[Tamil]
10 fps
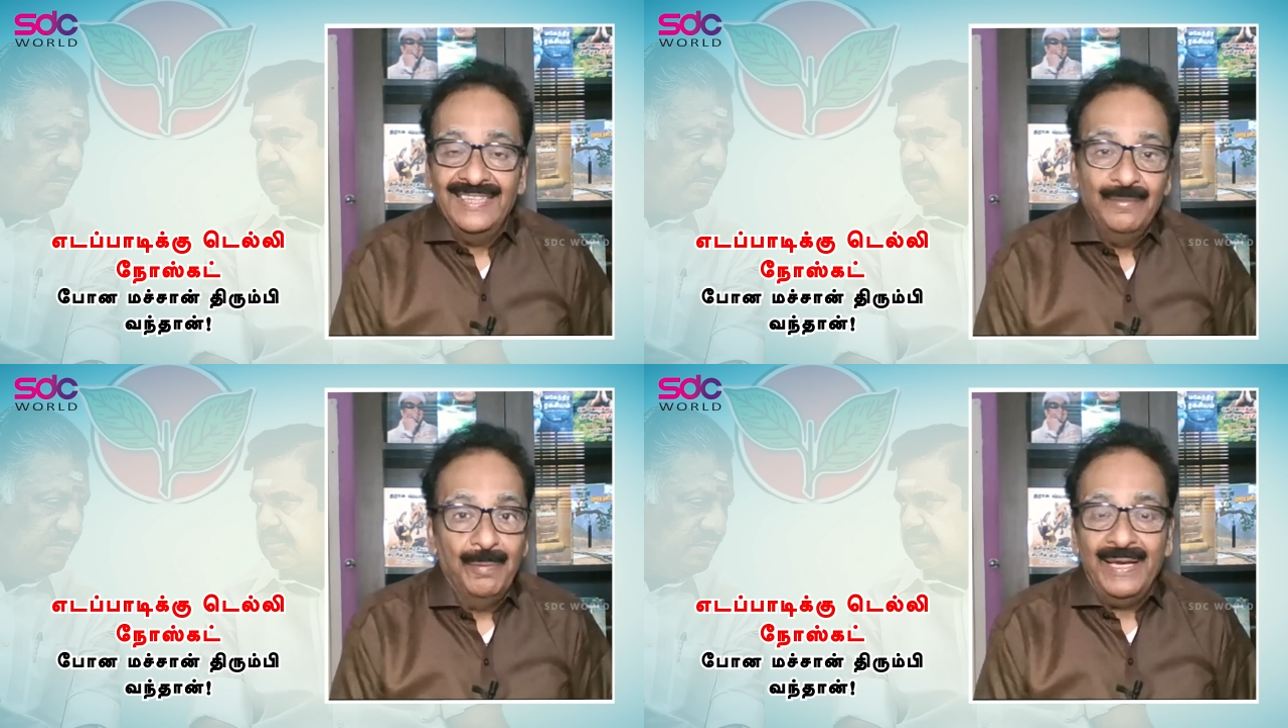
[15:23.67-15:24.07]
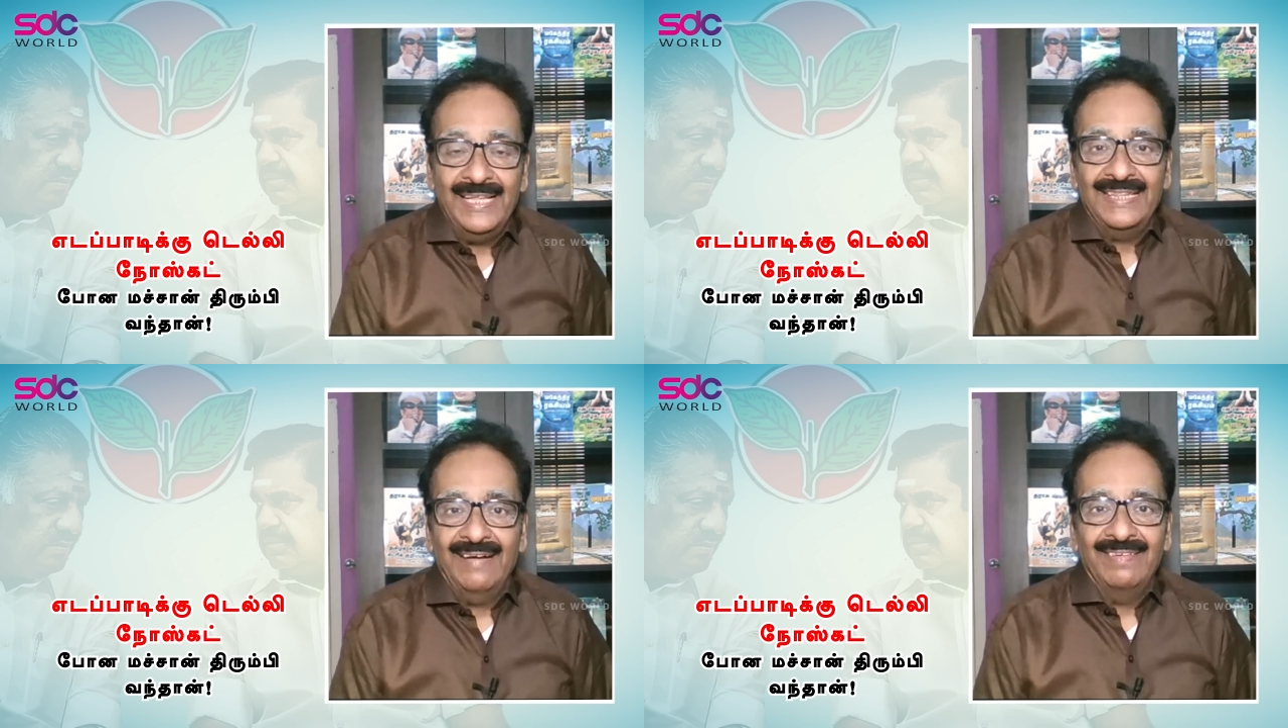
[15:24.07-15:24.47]
அது பெரிய
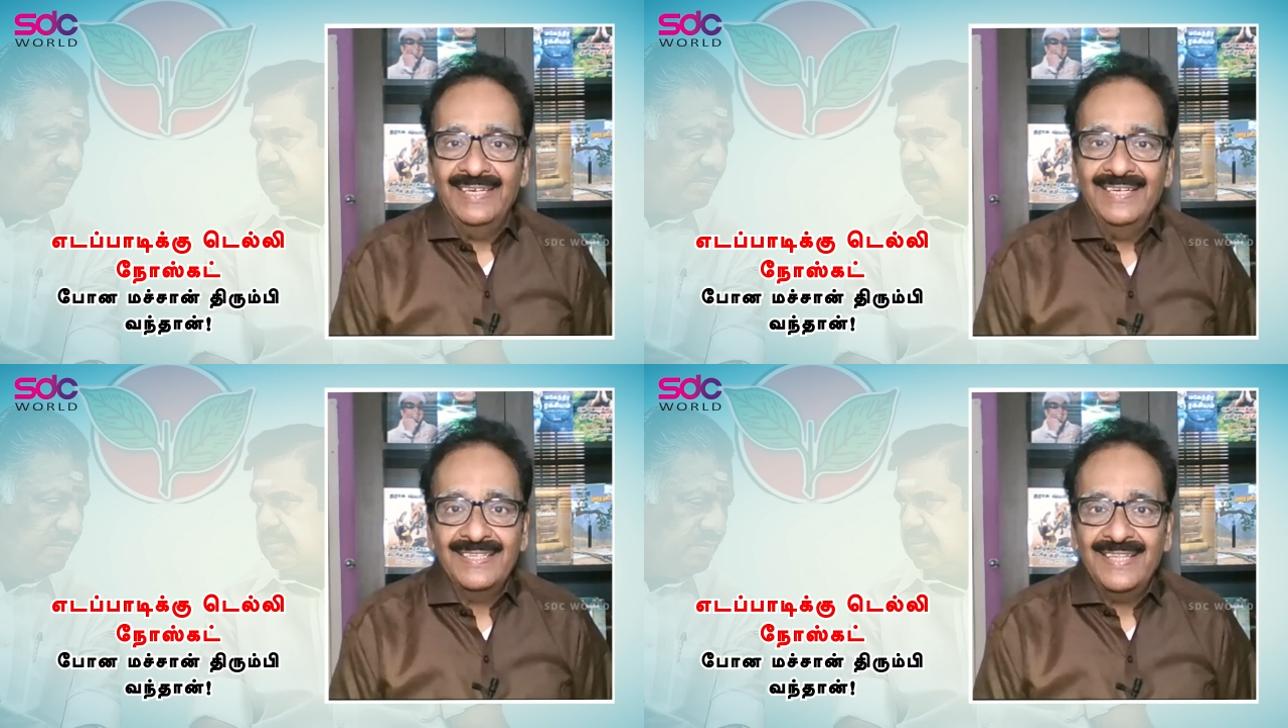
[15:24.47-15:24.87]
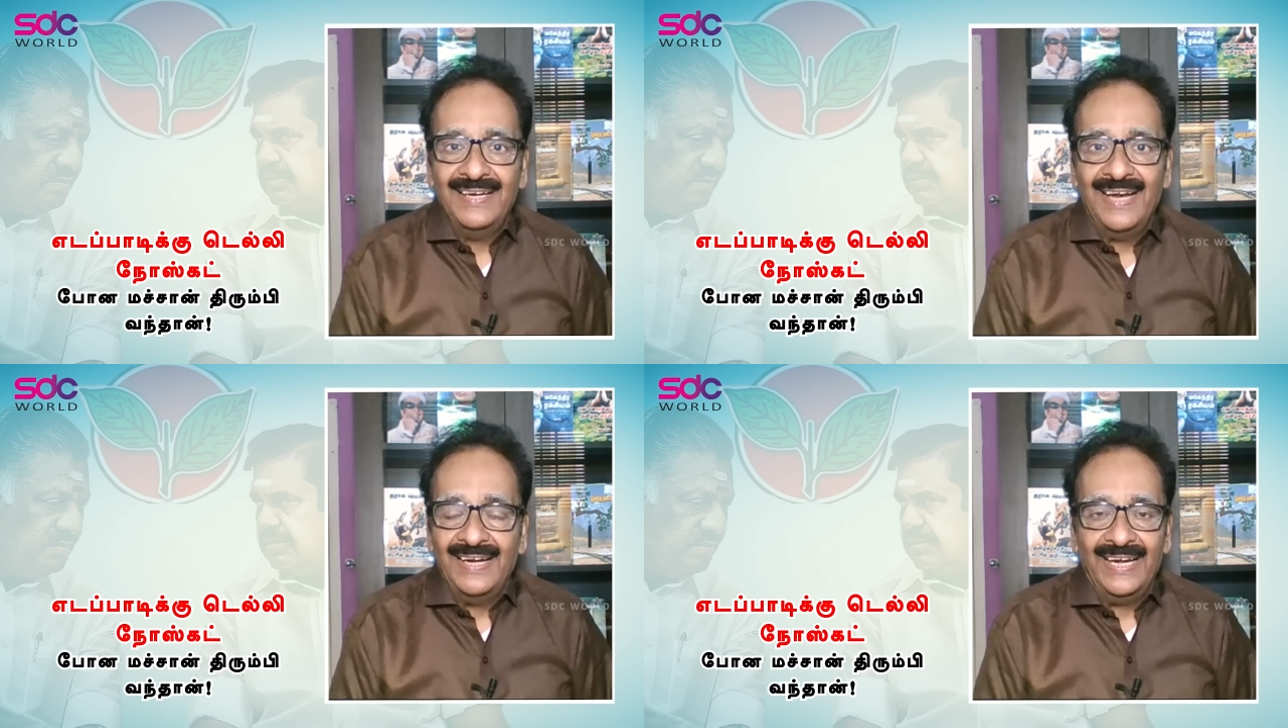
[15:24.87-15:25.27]
தவறு
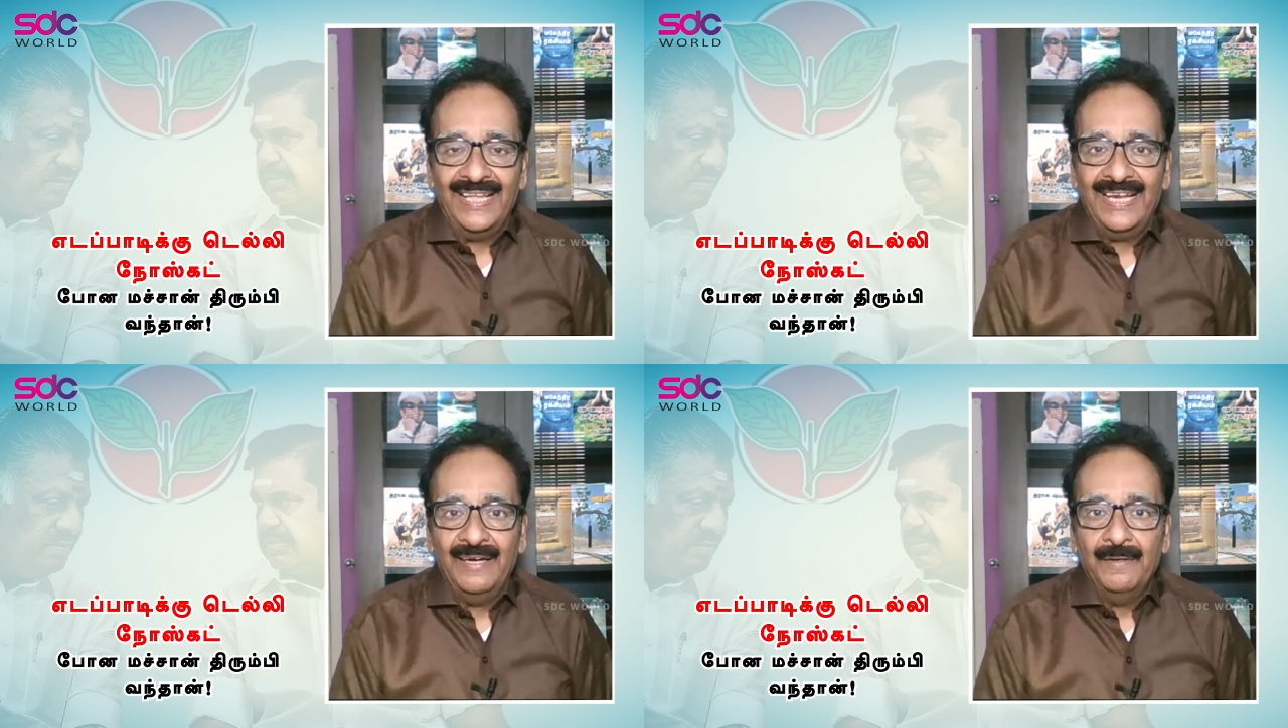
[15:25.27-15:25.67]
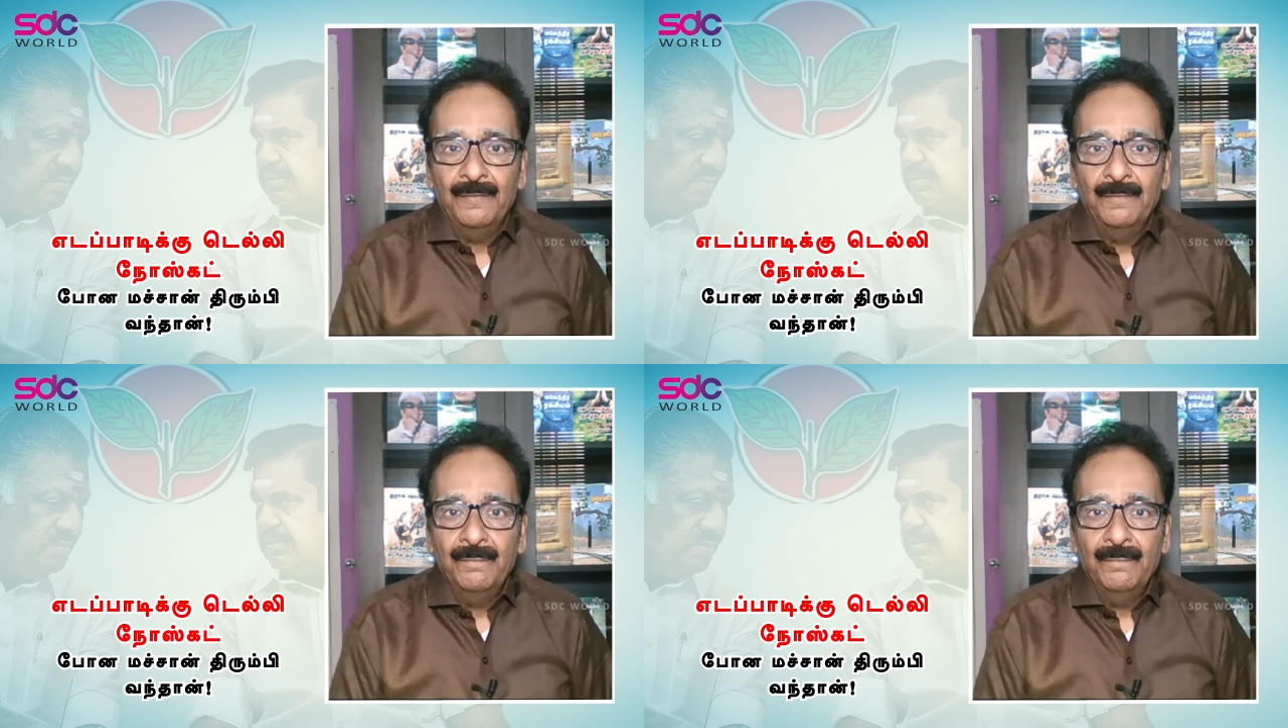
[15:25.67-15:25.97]
என்றுதான் நான் நினைக்கிறேன்